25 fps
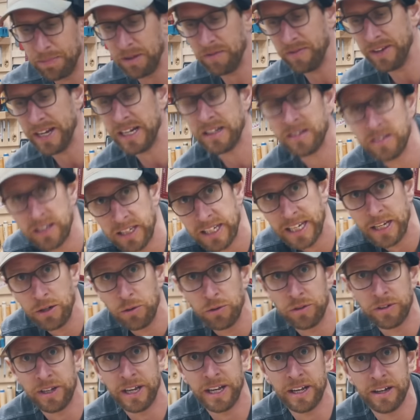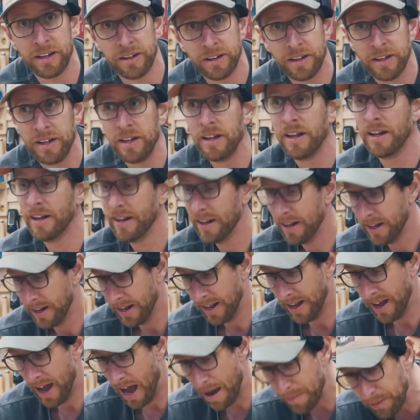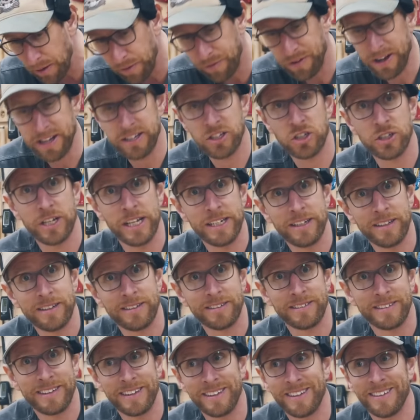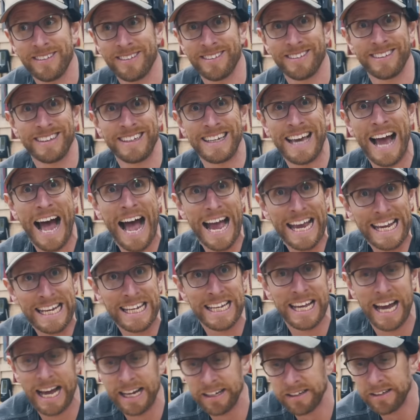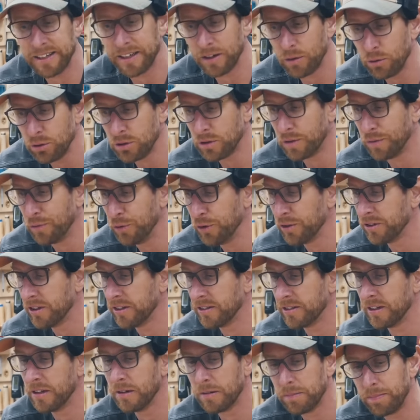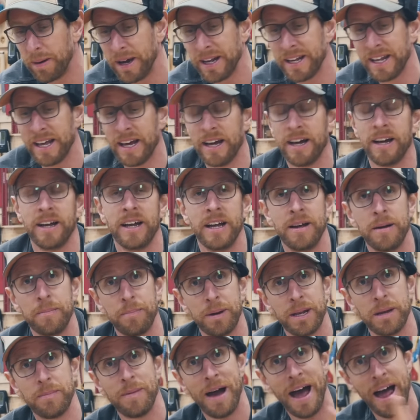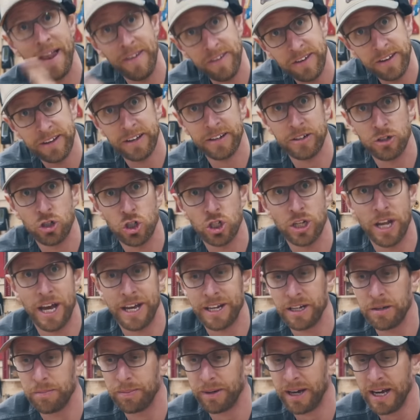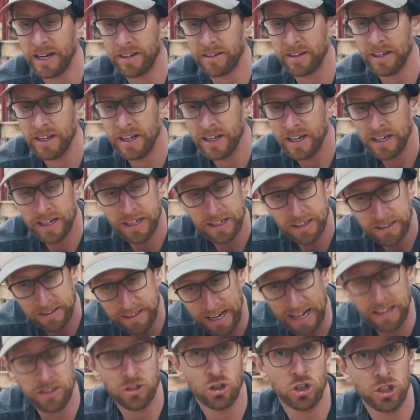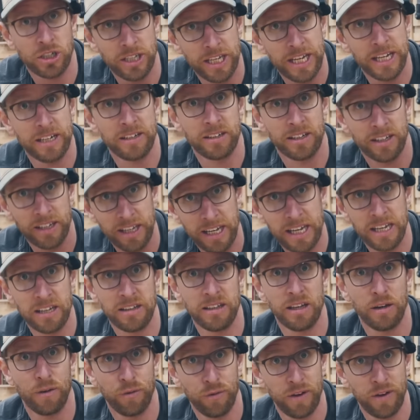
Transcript: bewegt sich hin und her. Haben wir festgestellt, dass, dass es keine Anti-Rutschfüße sind. Bei, der, bei dem anderen Schneidebrett, das steht richtig